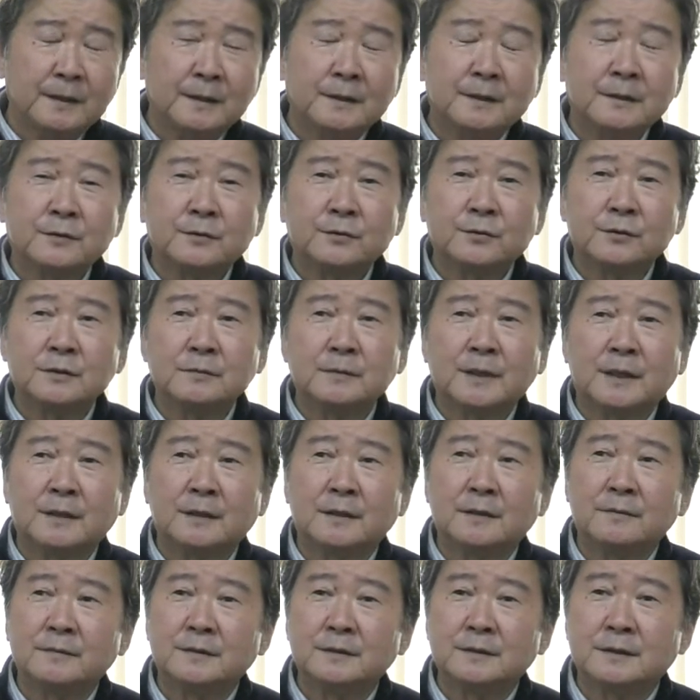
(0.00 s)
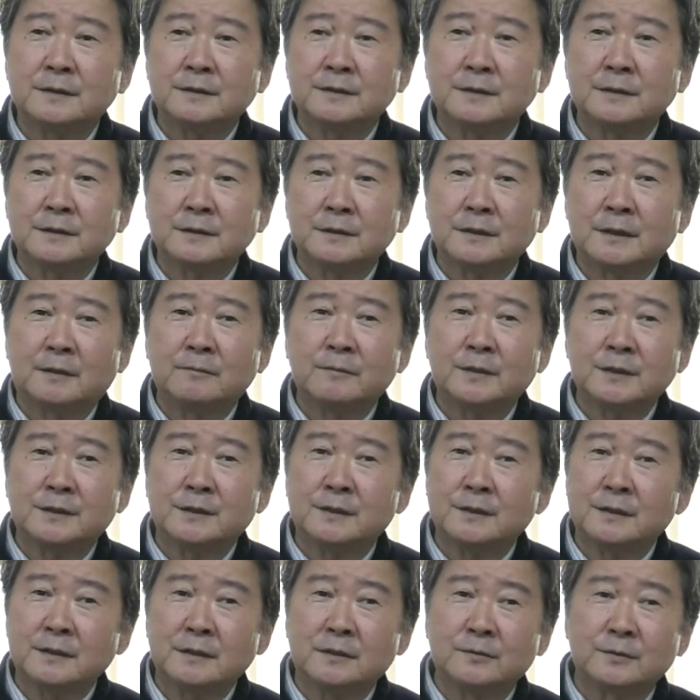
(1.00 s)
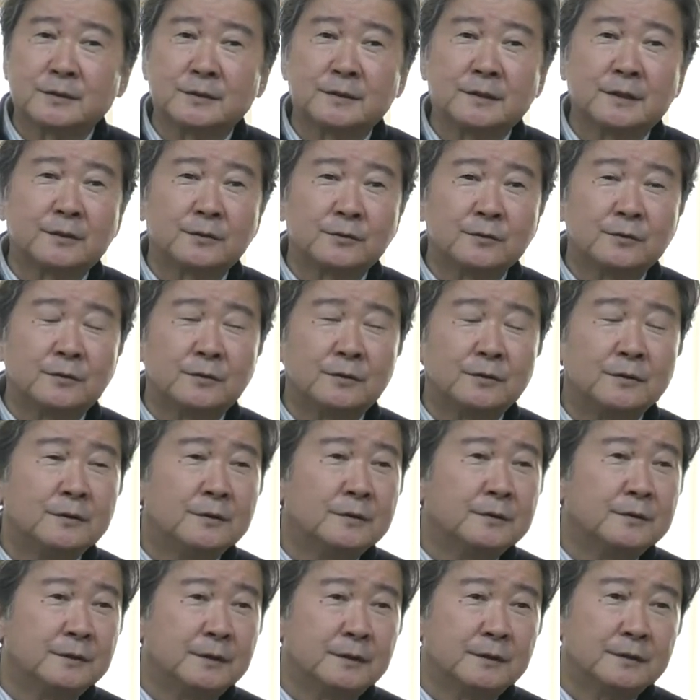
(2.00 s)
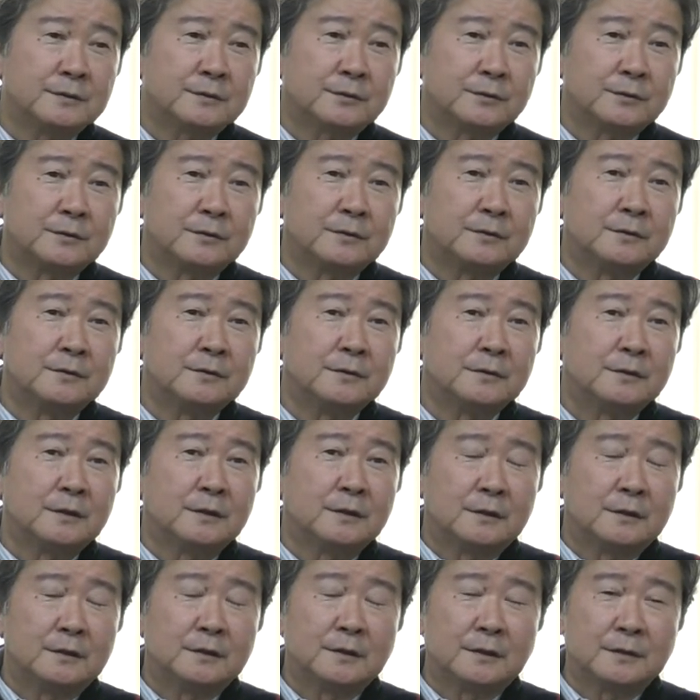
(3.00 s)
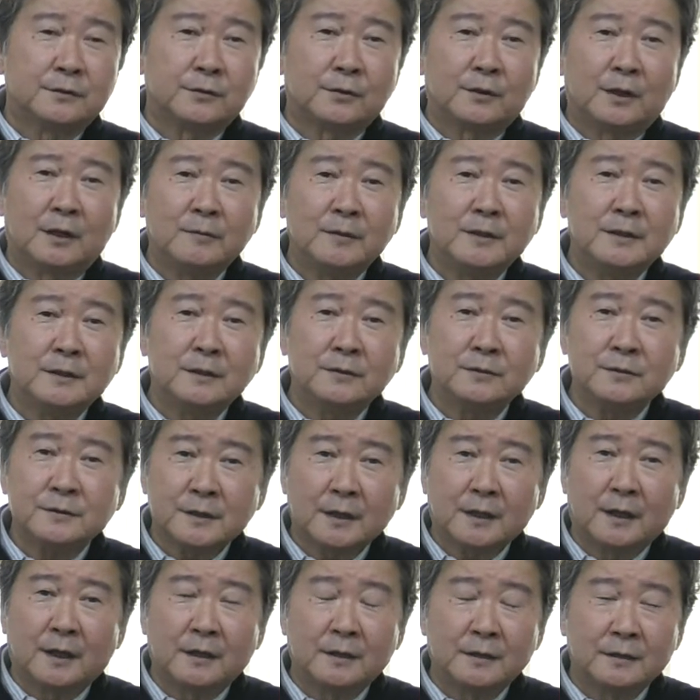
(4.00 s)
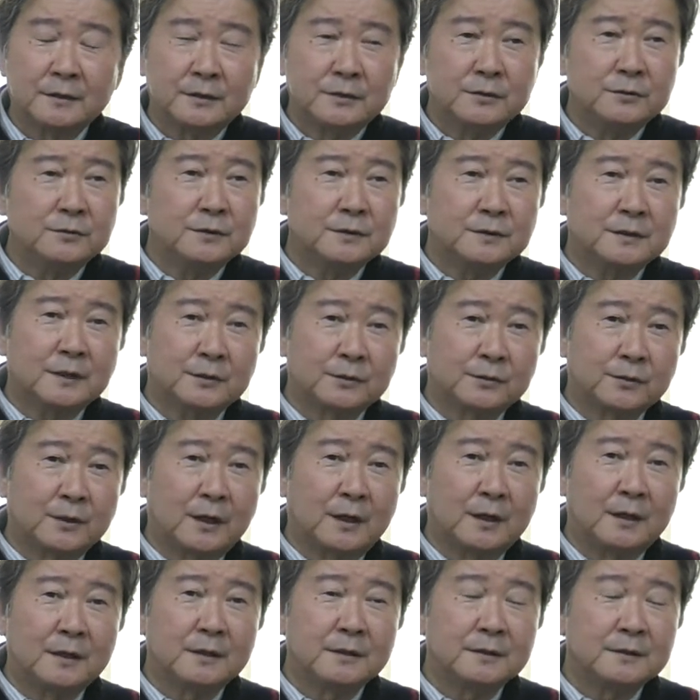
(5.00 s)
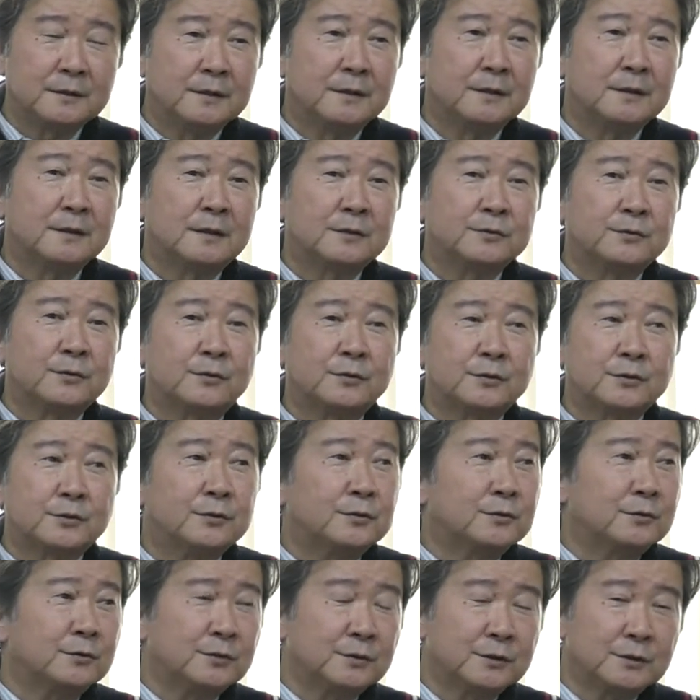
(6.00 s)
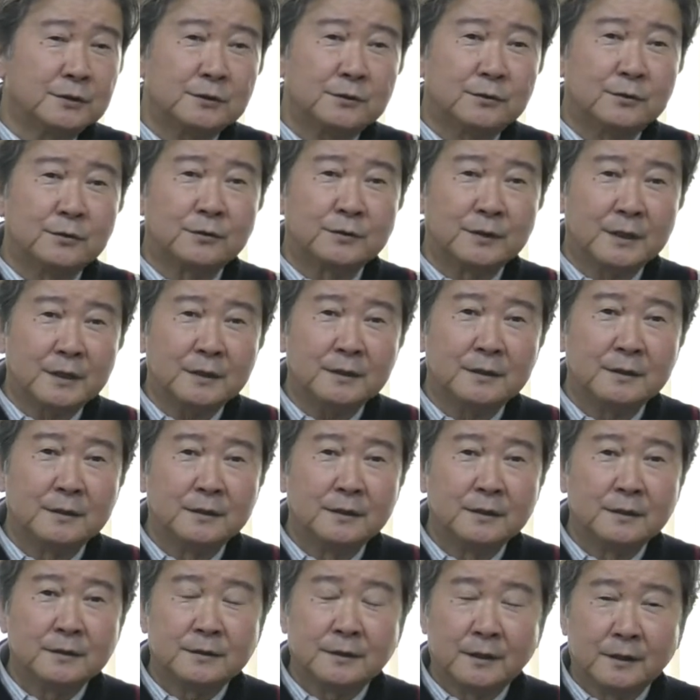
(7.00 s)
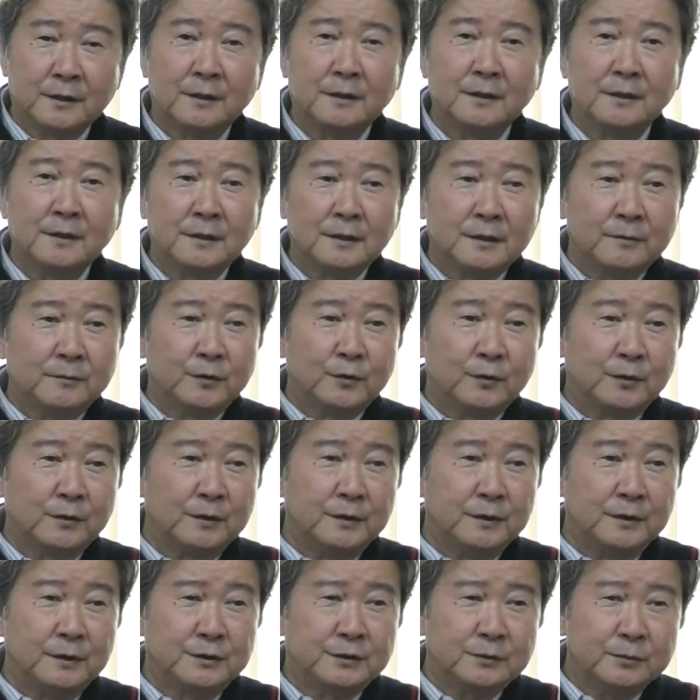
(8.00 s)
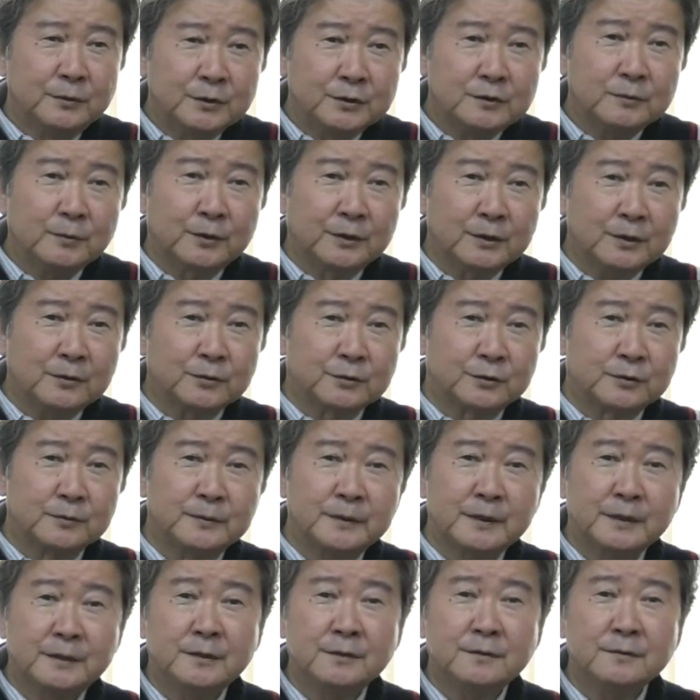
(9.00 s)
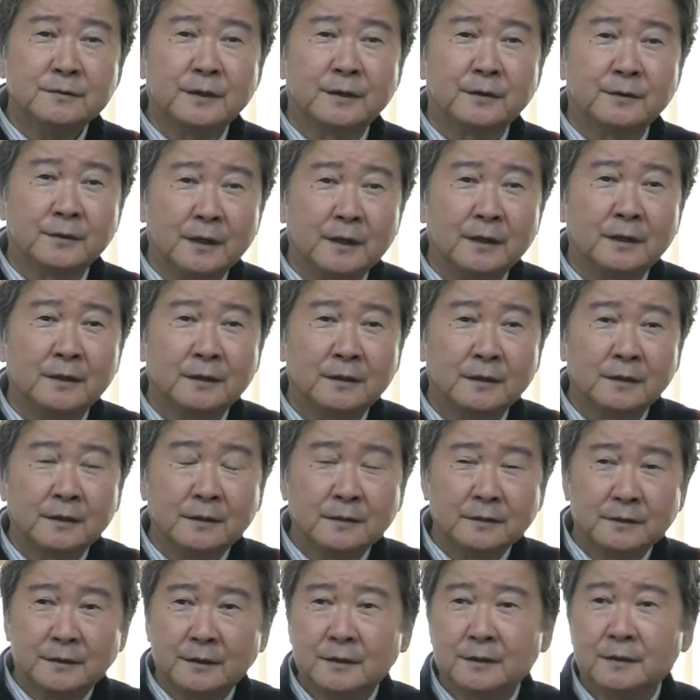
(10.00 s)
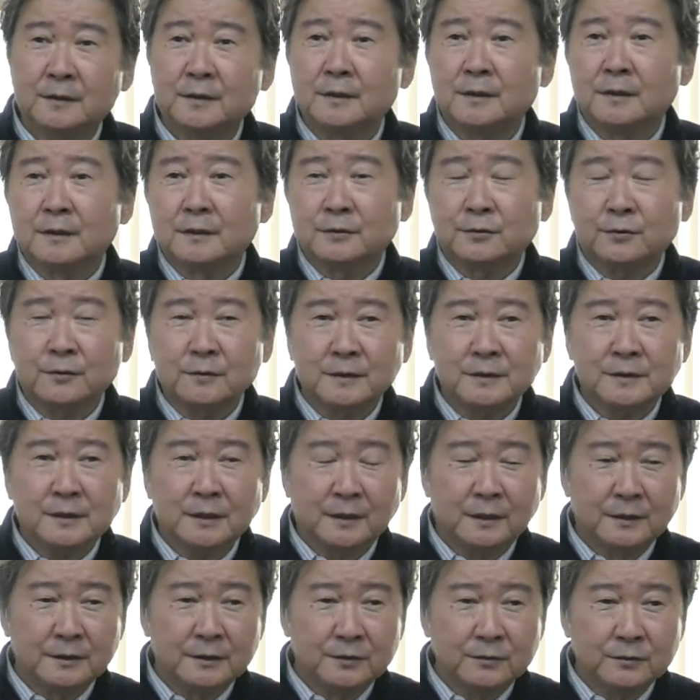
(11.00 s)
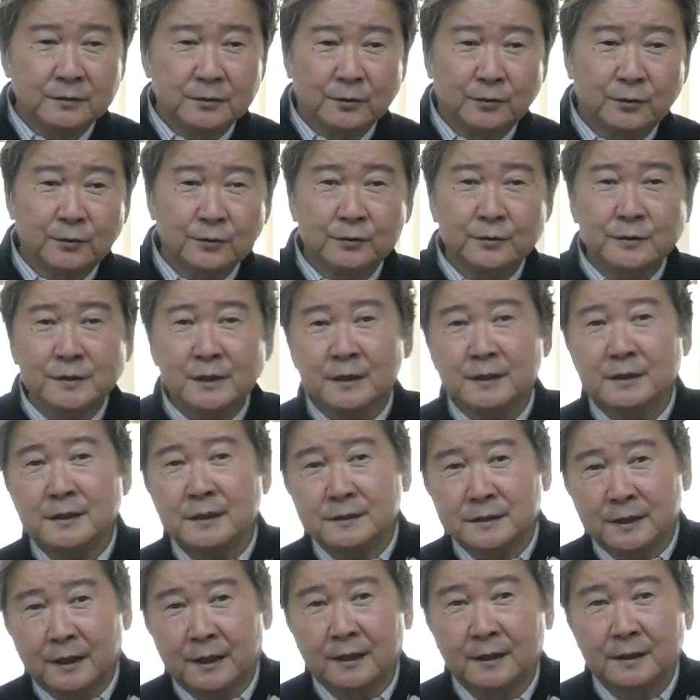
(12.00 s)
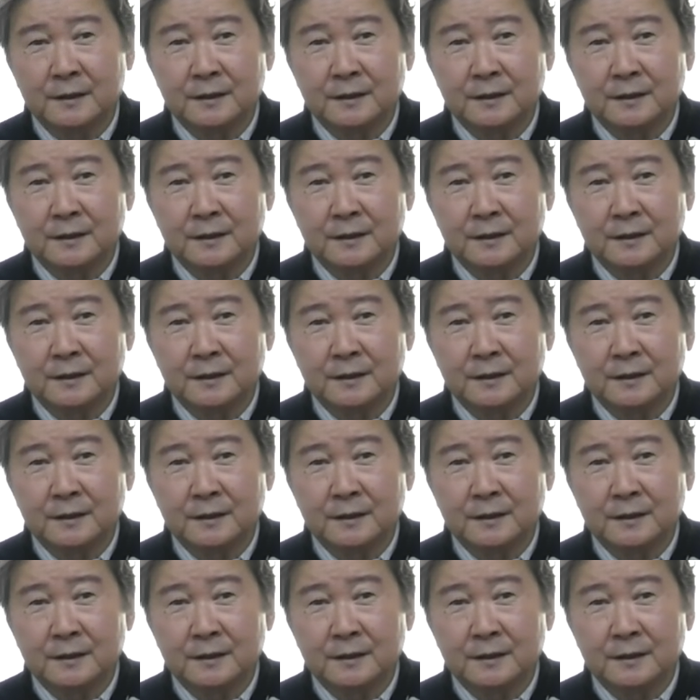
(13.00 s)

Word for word: えっと、今みんなあんまり知らないかもしれないけど、ねそのえっと、アメリカのさ金融機関とか、ね、あと商業銀行ねってもういつもいつも結構潰れてるんだよなでそれはさ日本で報道されないじゃん